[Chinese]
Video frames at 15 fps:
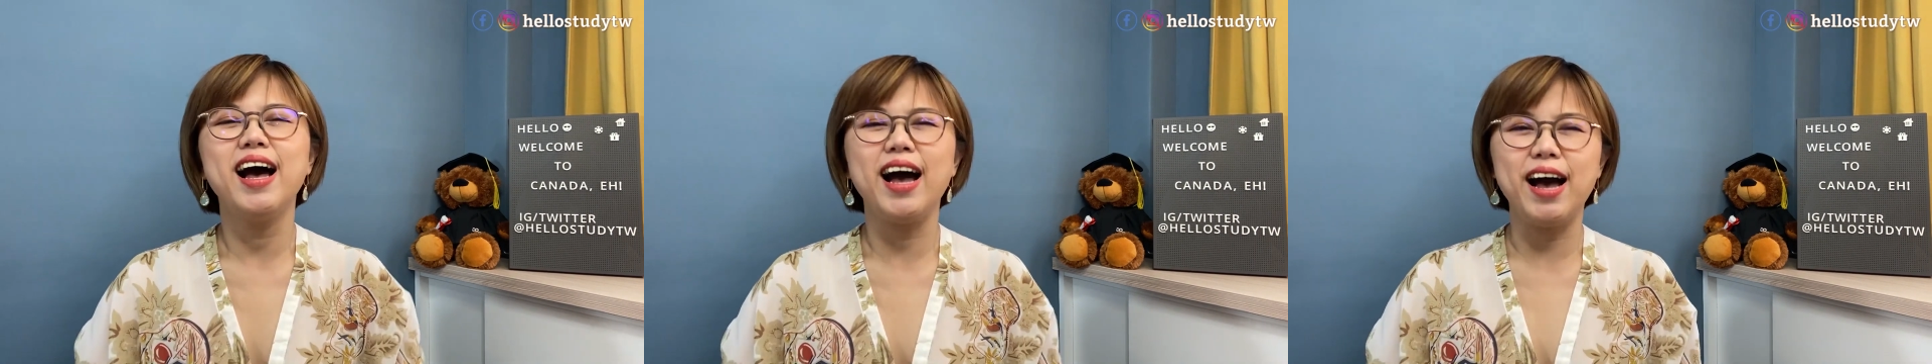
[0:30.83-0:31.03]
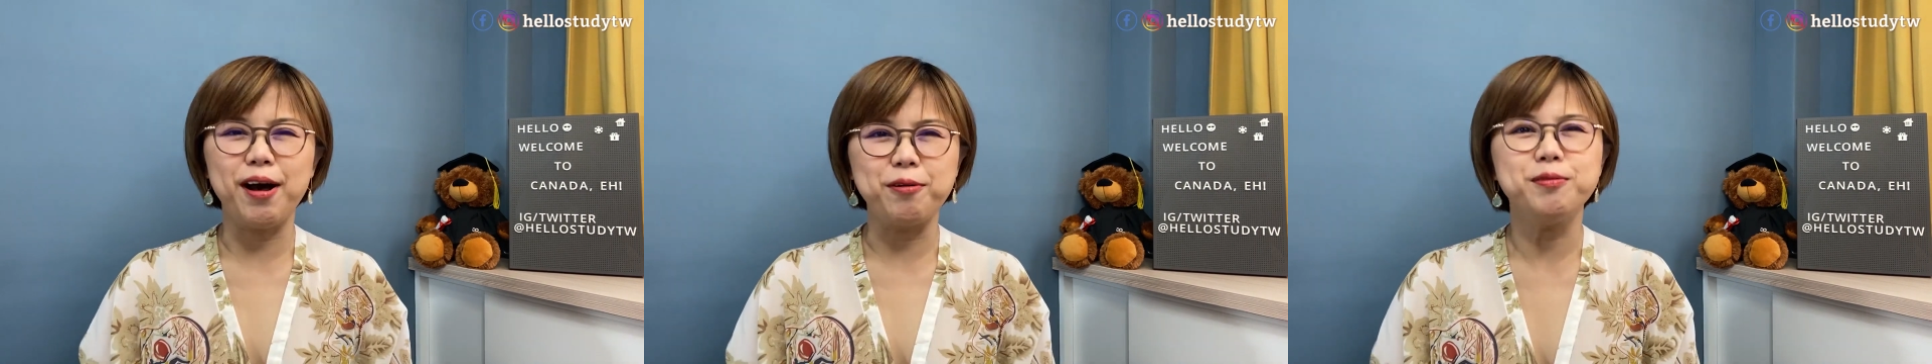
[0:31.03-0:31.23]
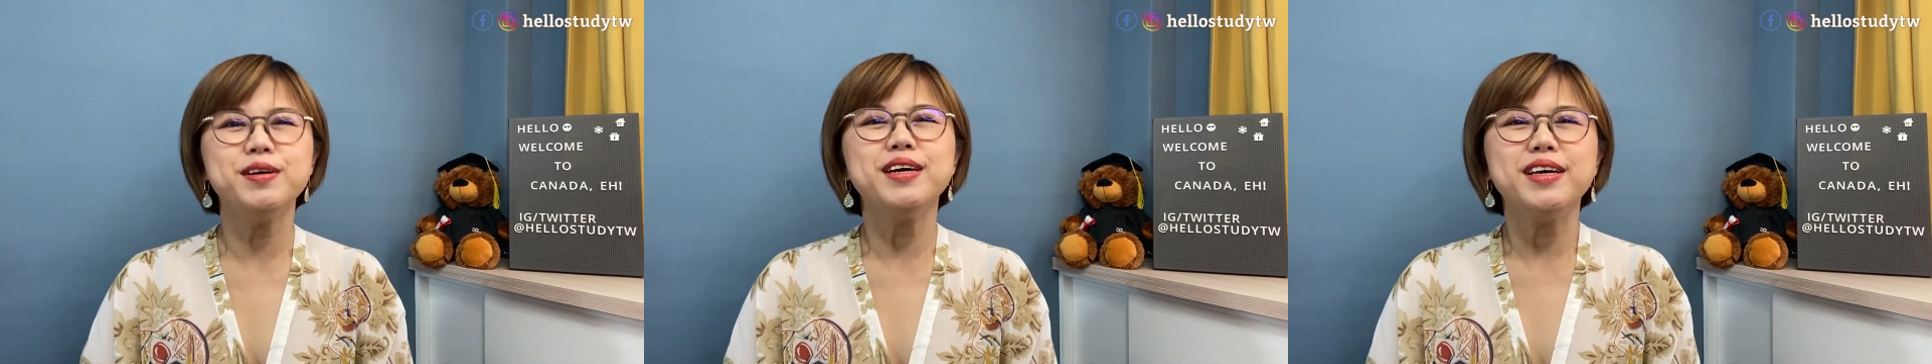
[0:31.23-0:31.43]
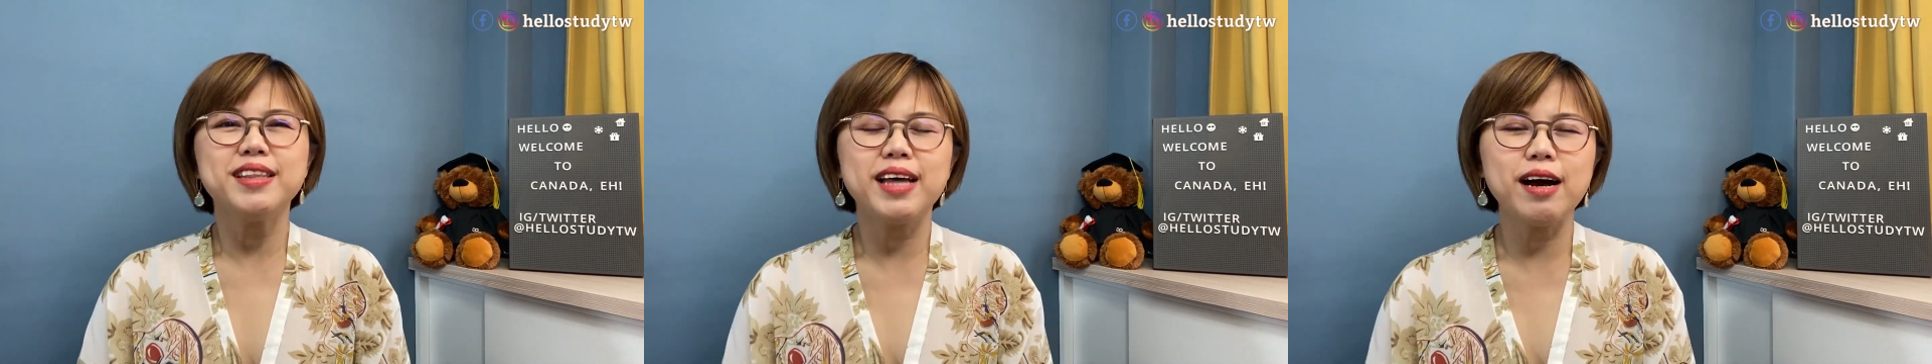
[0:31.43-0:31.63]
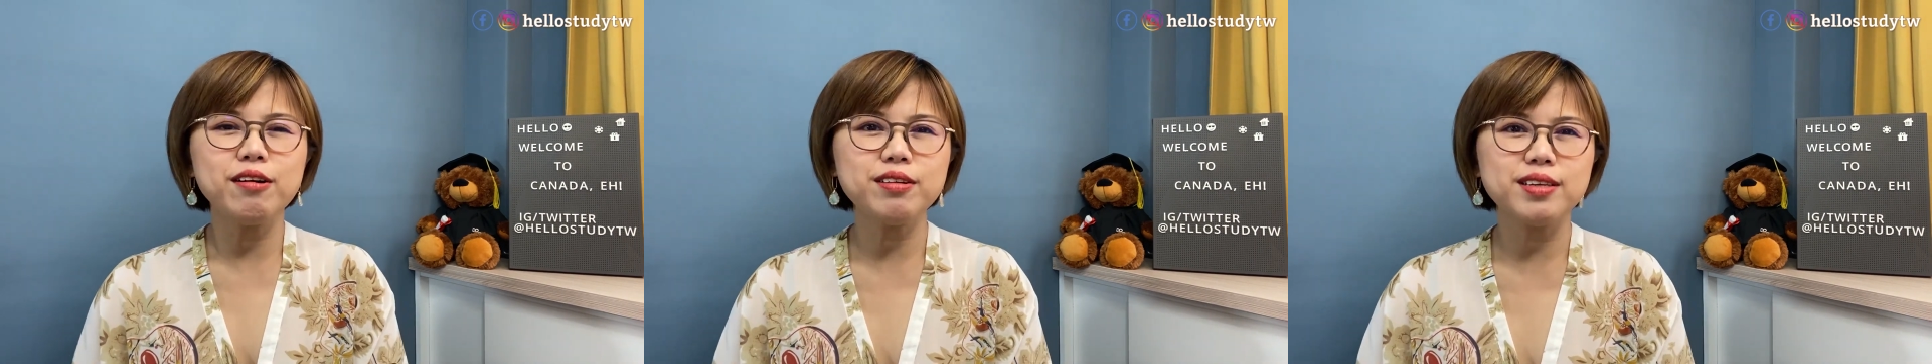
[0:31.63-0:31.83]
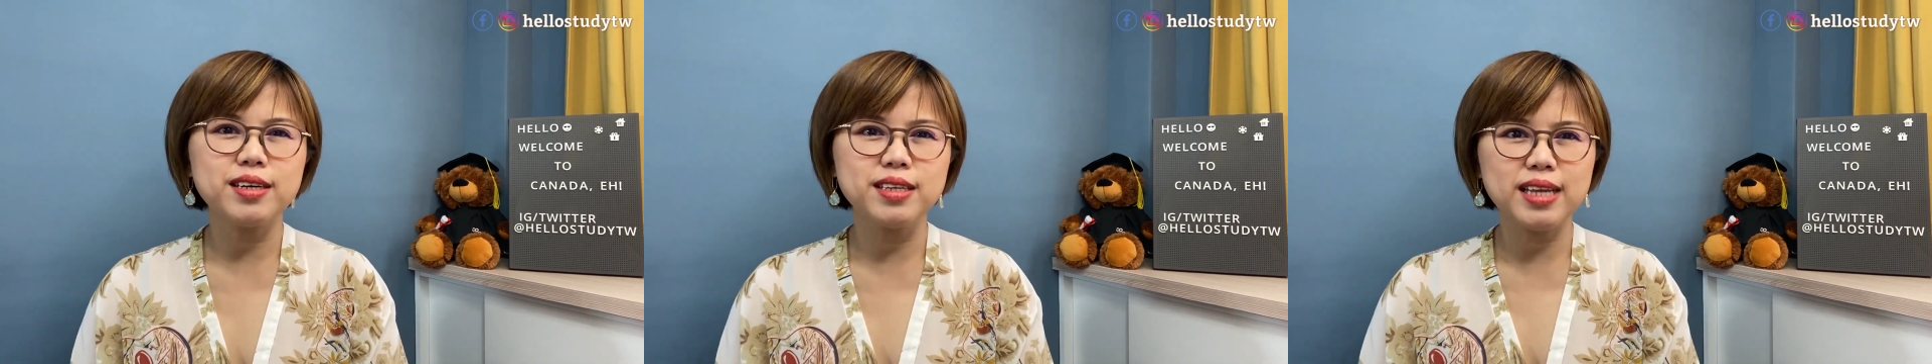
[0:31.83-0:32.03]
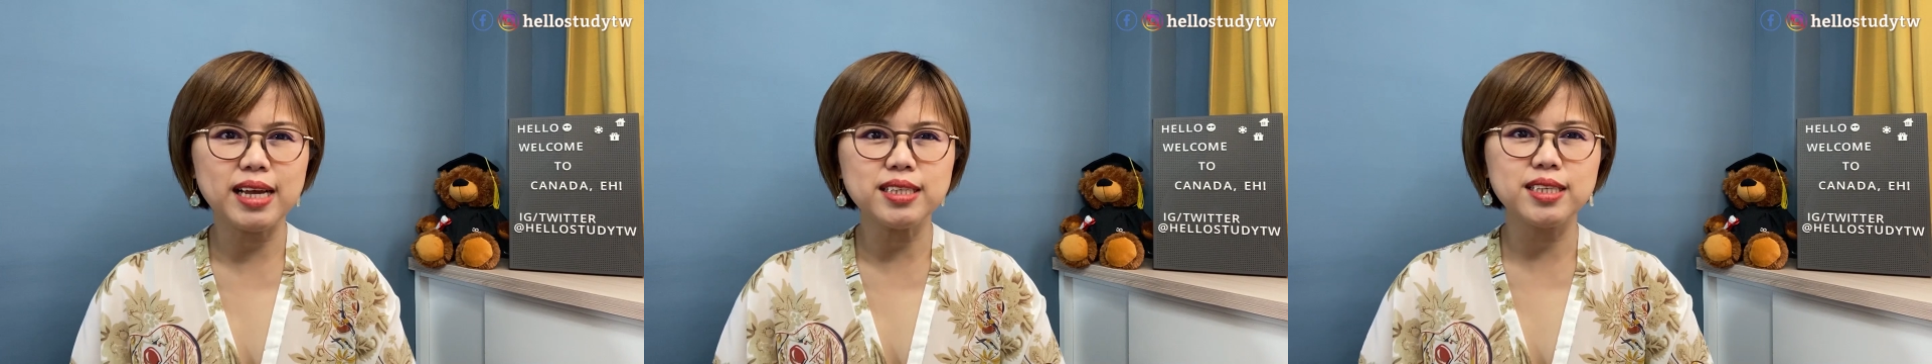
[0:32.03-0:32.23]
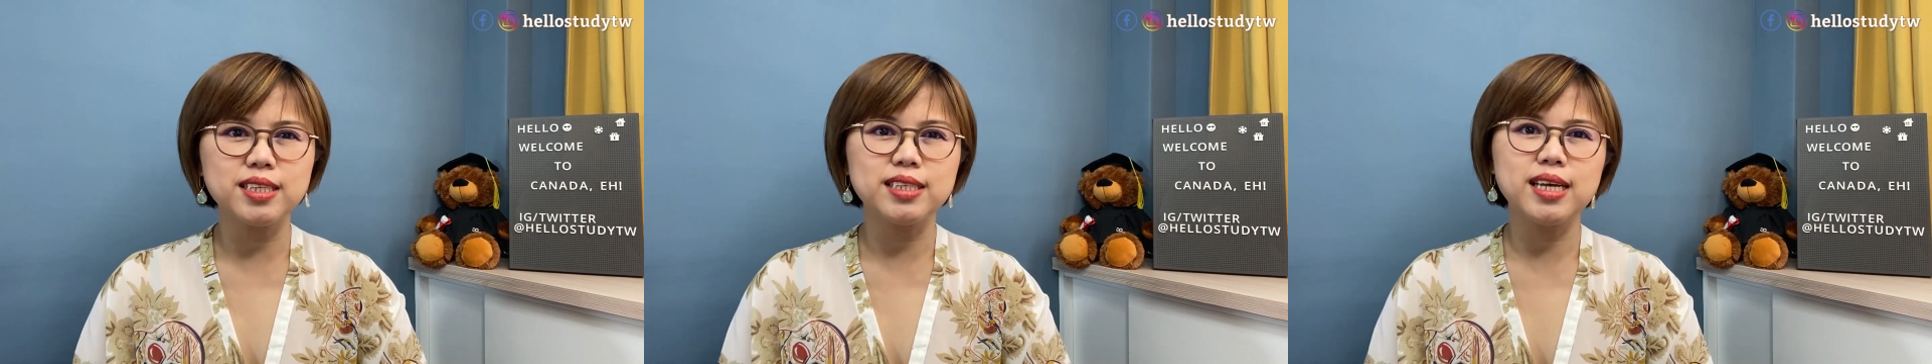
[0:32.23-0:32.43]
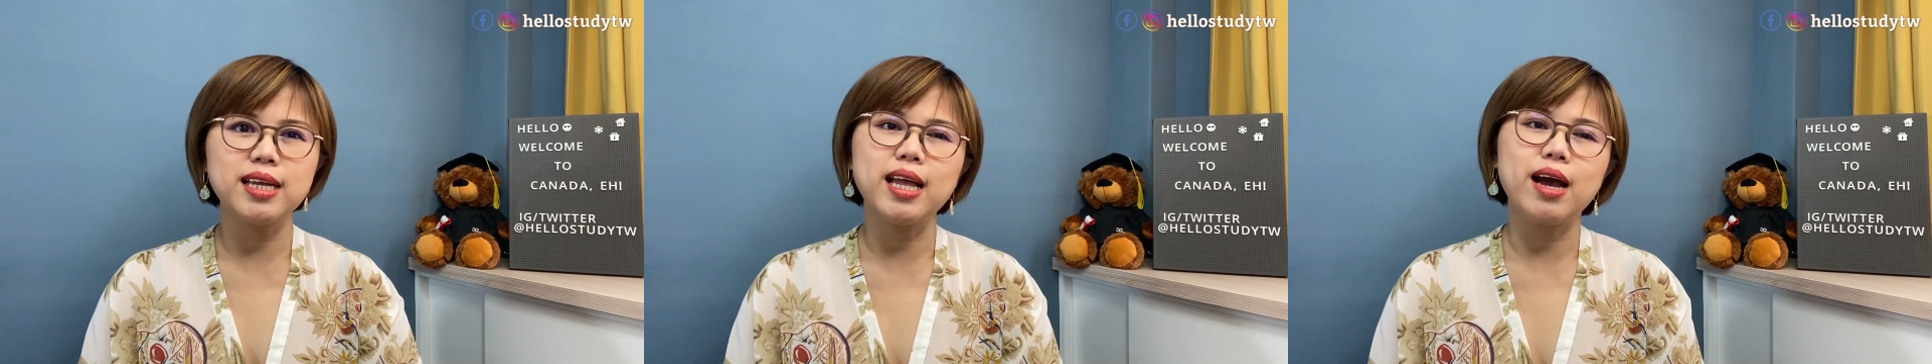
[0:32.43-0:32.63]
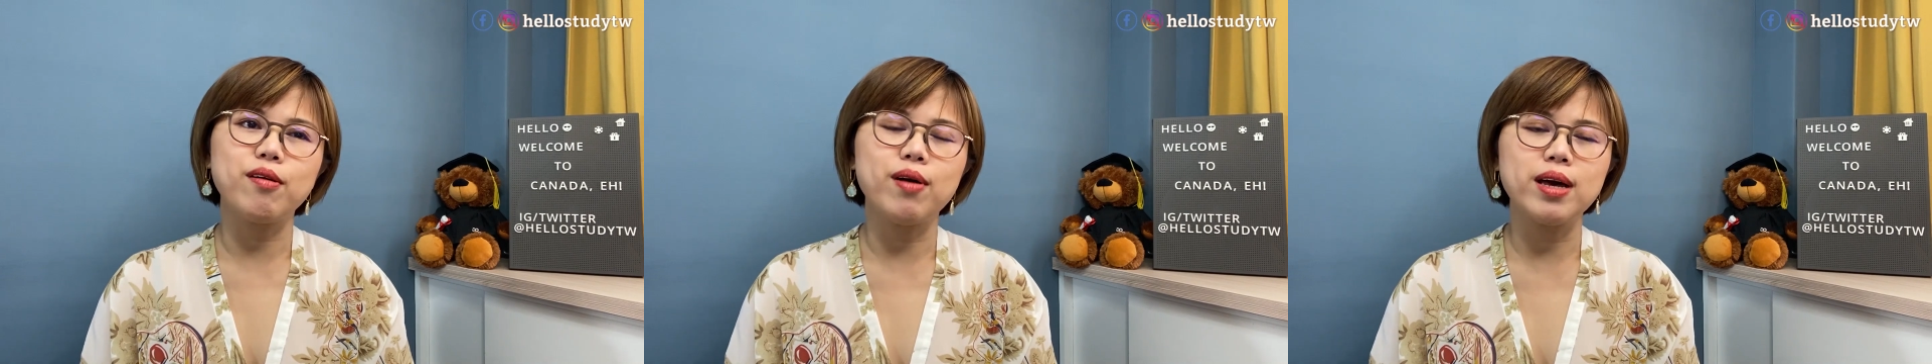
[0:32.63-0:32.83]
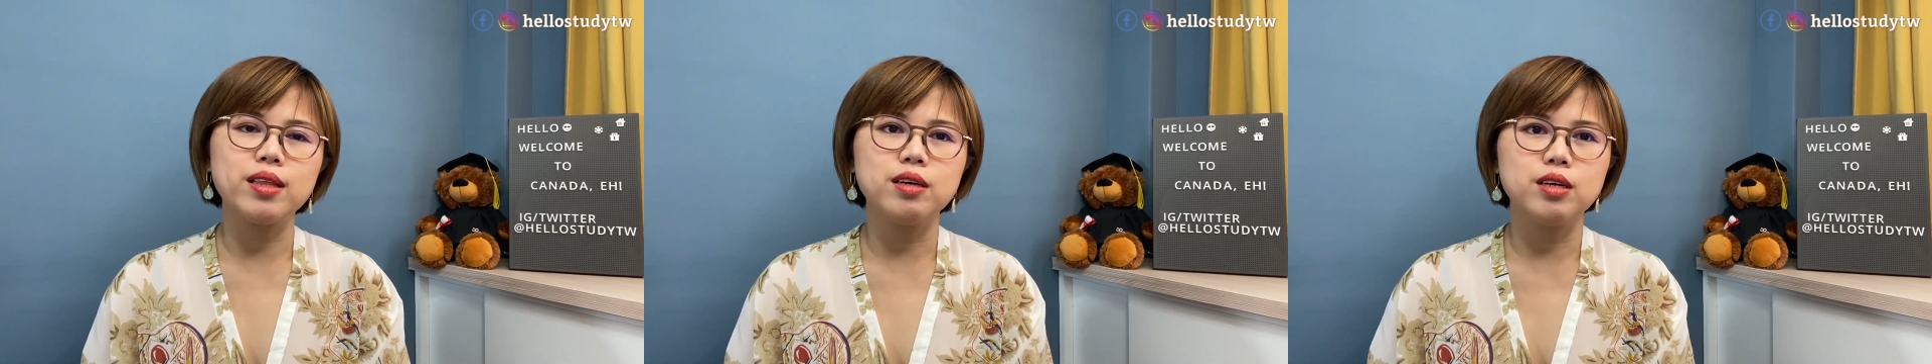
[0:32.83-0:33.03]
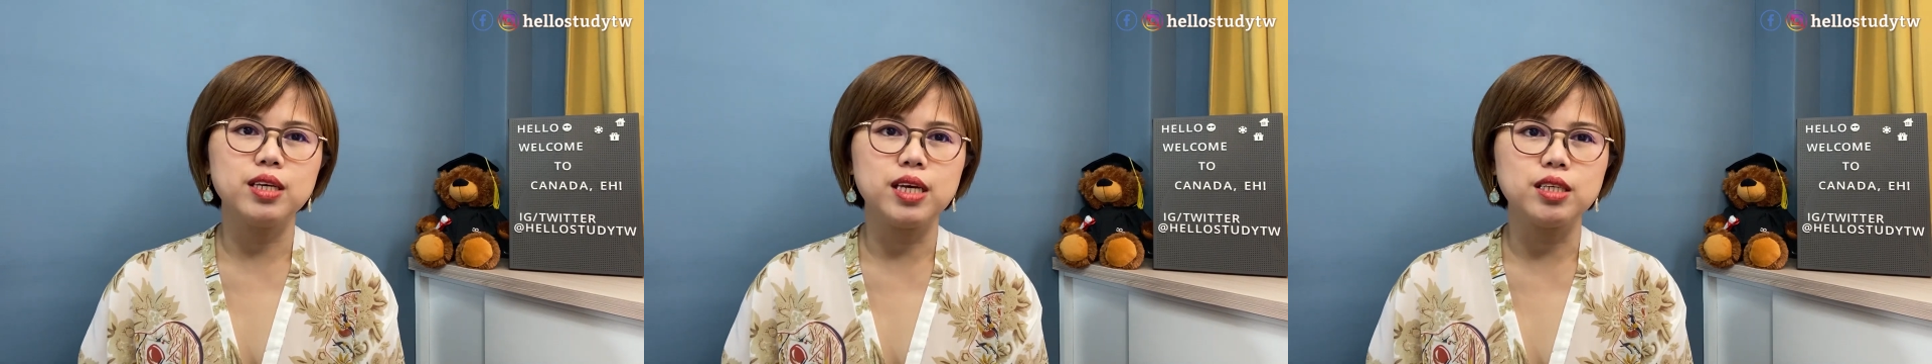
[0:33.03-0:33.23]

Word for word: 好，然后呢，他其实，在台湾呢，